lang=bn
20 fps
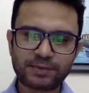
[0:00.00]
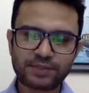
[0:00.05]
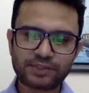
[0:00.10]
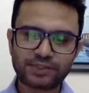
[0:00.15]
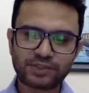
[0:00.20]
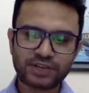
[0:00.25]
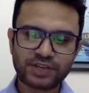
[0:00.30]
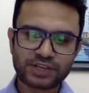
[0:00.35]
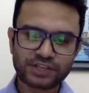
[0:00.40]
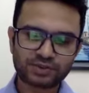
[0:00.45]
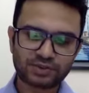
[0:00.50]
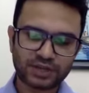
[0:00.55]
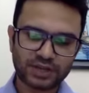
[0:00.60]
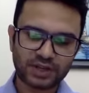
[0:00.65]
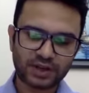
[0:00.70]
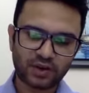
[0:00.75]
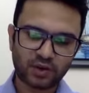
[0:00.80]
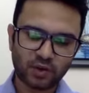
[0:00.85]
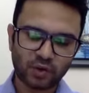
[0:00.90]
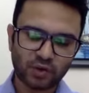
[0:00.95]
পেছনে আসলে
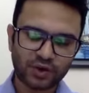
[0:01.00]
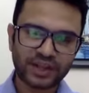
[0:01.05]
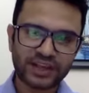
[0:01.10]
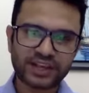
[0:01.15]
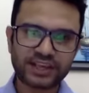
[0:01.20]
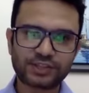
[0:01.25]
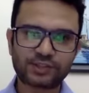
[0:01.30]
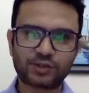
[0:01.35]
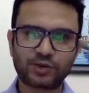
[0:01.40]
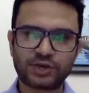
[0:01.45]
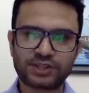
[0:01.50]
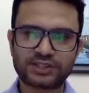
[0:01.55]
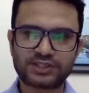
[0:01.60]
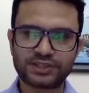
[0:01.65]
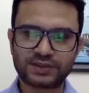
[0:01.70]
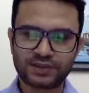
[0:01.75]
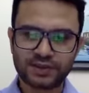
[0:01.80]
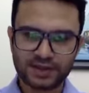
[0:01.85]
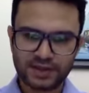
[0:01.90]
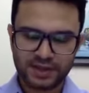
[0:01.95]
অনেক কিছু
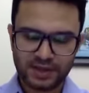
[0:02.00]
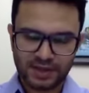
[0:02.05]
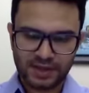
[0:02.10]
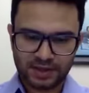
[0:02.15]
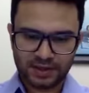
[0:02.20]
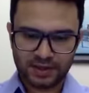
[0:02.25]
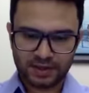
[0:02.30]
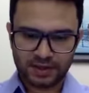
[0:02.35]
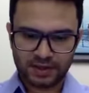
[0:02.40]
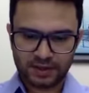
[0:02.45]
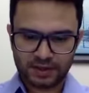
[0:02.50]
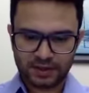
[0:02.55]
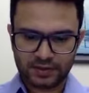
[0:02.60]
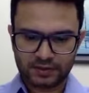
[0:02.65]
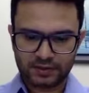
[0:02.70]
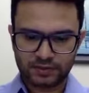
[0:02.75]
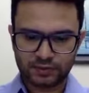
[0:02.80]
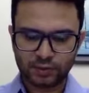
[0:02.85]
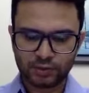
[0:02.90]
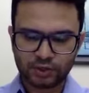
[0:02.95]
আছে
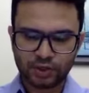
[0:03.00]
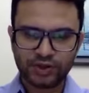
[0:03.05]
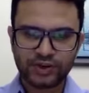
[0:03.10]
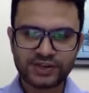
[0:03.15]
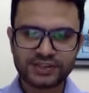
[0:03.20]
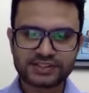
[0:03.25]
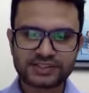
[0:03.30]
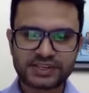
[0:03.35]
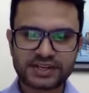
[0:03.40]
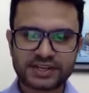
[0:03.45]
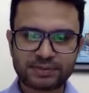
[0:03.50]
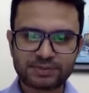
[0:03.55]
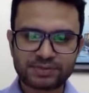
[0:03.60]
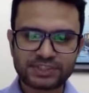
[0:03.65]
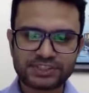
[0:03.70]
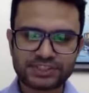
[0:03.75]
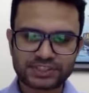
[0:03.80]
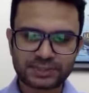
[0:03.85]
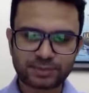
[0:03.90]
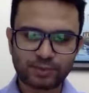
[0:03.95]
দুই ধরনের স্টার্ট আপ
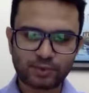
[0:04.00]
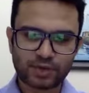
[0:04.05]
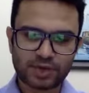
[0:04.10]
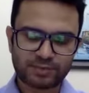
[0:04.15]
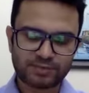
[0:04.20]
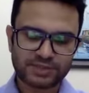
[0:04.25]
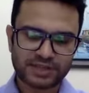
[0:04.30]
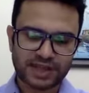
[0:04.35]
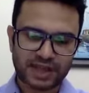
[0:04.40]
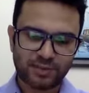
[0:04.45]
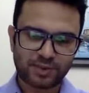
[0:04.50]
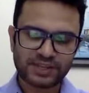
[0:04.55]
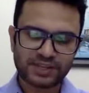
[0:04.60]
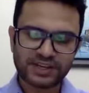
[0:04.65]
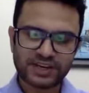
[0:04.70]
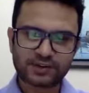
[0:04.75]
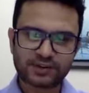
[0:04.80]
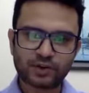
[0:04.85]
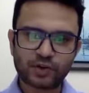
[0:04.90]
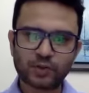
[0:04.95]
যেটা বললাম যে
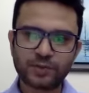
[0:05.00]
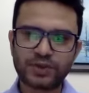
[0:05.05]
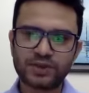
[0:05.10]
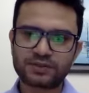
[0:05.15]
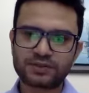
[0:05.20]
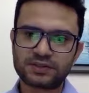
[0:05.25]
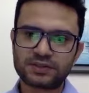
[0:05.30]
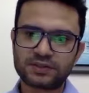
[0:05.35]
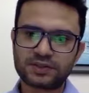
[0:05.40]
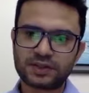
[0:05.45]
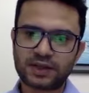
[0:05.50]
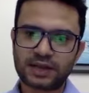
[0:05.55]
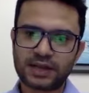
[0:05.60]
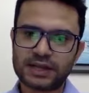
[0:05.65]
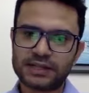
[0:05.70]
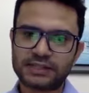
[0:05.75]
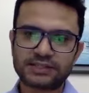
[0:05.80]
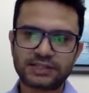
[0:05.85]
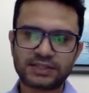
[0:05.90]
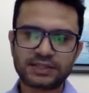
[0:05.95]
আমাদের একরকমের
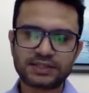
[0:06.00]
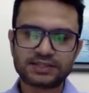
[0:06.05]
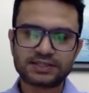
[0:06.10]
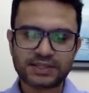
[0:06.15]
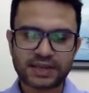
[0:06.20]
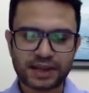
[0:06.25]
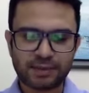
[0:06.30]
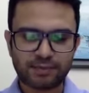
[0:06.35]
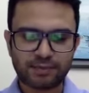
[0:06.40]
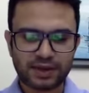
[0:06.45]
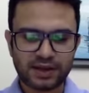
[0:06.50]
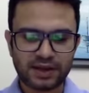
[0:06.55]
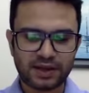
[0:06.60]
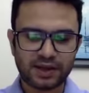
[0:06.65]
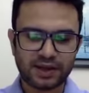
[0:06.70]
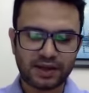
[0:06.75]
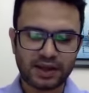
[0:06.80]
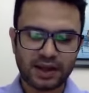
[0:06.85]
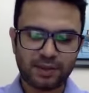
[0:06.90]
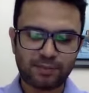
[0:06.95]
কালচার যে
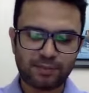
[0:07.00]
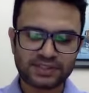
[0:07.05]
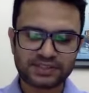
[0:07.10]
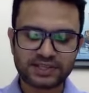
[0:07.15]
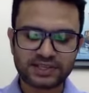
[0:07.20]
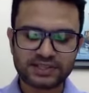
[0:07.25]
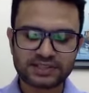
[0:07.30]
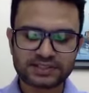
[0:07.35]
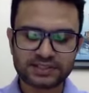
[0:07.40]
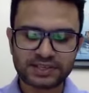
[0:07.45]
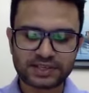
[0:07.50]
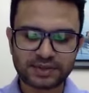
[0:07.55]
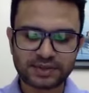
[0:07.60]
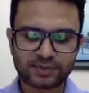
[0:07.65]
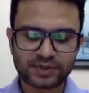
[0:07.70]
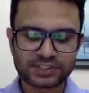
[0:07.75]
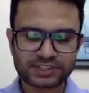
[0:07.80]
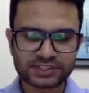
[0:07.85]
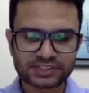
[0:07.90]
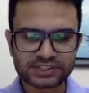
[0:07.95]
আমরা যারা স্টার্ট
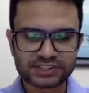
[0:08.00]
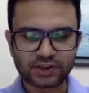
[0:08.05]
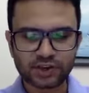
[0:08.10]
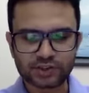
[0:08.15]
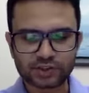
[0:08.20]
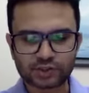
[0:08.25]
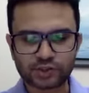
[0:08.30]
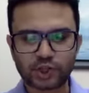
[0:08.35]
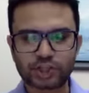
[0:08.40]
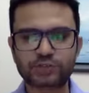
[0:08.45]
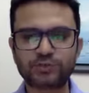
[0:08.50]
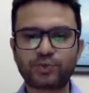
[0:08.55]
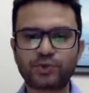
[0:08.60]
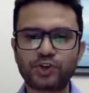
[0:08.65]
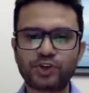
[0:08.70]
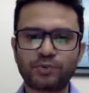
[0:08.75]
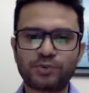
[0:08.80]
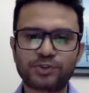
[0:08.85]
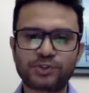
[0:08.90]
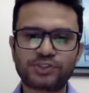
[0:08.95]
আপ এসেছি হয়তো দশ
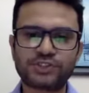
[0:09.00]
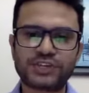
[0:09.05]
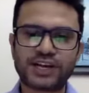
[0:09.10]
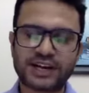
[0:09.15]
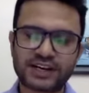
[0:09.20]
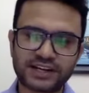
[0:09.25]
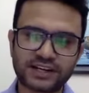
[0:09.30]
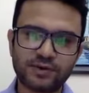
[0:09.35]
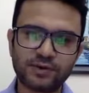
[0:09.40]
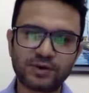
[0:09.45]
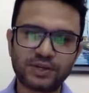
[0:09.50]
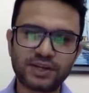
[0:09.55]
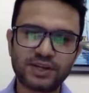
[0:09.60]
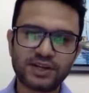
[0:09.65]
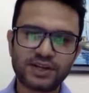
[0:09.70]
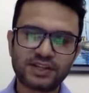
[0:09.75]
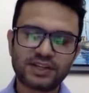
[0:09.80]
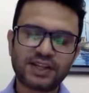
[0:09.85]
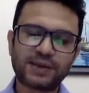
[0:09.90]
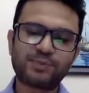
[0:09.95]
পনেরো বছর চাকরি করে
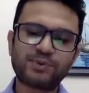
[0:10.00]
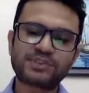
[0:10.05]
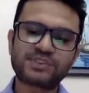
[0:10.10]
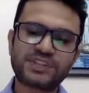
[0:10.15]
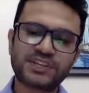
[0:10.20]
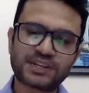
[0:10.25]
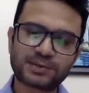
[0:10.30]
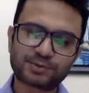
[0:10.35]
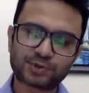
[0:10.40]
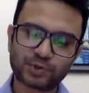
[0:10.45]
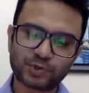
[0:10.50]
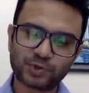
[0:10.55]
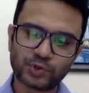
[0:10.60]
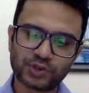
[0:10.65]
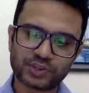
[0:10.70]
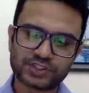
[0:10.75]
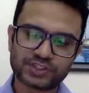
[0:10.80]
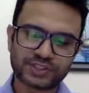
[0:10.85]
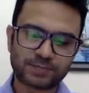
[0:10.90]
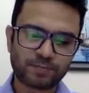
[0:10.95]
তারপর স্টার্ট আপ শুরু
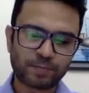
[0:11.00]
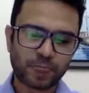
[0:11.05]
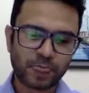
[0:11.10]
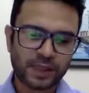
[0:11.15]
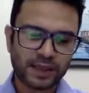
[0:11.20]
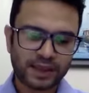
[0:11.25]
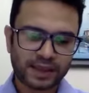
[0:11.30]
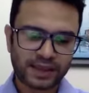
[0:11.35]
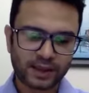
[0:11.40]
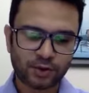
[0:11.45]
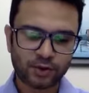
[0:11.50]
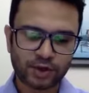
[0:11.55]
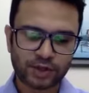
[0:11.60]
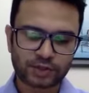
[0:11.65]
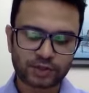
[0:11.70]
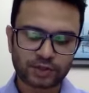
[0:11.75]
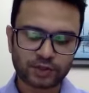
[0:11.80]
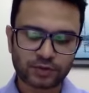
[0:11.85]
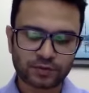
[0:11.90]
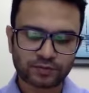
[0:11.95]
করেছি কেউ
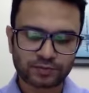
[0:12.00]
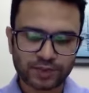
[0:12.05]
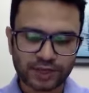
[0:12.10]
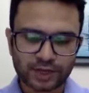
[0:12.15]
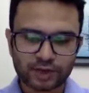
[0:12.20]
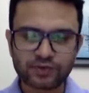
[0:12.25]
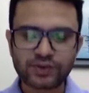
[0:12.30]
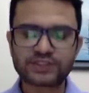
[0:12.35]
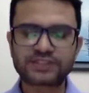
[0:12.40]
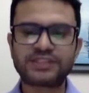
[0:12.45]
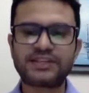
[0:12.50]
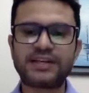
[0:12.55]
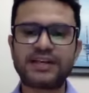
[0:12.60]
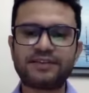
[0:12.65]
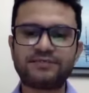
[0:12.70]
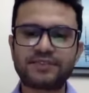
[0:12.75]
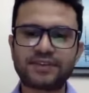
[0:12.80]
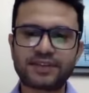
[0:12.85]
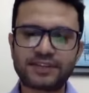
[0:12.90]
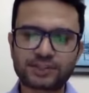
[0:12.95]
হয়তো ইউনিভার্সিটি
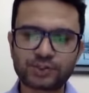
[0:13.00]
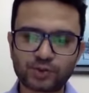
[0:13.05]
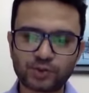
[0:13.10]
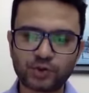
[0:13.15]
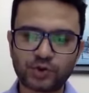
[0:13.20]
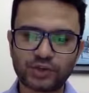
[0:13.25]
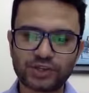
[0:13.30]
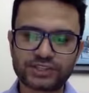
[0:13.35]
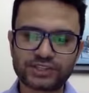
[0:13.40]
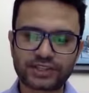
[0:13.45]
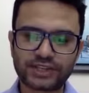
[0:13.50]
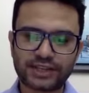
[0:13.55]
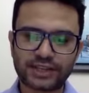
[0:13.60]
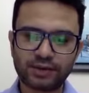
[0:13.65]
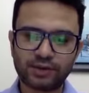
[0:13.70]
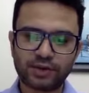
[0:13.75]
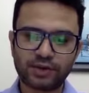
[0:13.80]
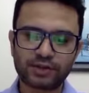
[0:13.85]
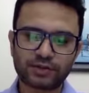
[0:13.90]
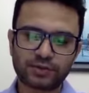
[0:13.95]
লাইফ থেকে শুরু করেছে
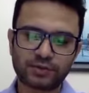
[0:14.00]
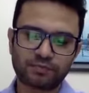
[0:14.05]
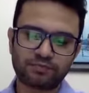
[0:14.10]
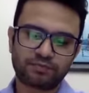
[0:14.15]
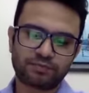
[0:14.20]
কেউ হয়তো